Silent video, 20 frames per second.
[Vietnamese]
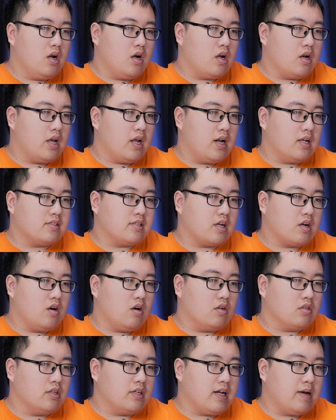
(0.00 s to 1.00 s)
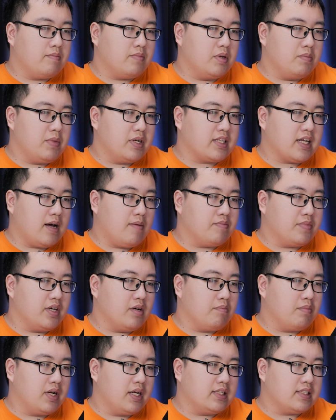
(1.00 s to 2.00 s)
Ở đây là sẽ có từ 5 đến 18
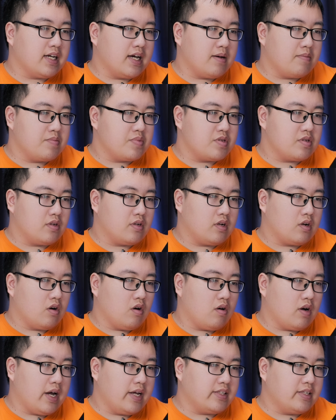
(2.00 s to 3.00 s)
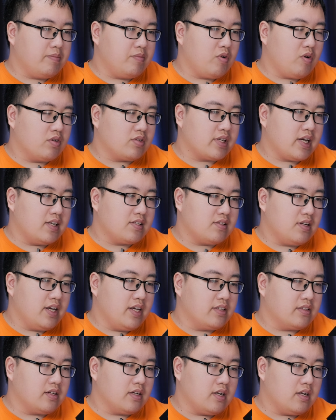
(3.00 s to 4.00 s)
tiếng playtime, có Active Noise
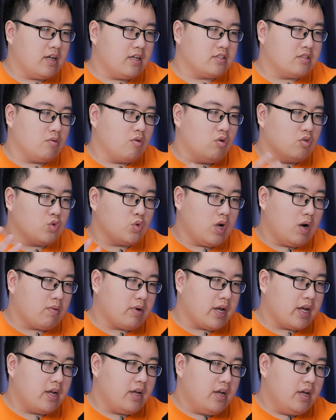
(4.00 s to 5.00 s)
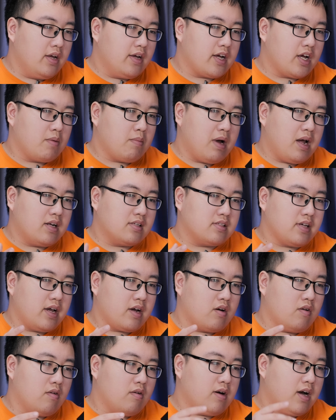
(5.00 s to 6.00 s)
Cancelling tức là chống ồn chủ động này. Các bạn sẽ
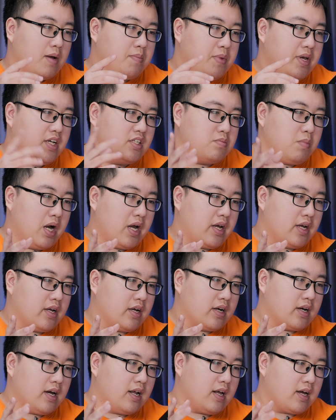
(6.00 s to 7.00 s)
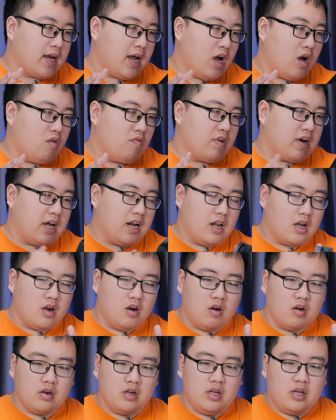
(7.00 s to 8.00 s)
có IPX7 khá là cao và khá là
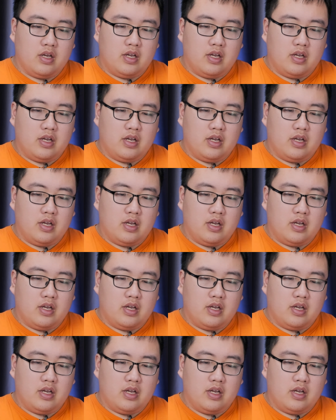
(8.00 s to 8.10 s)
ngon.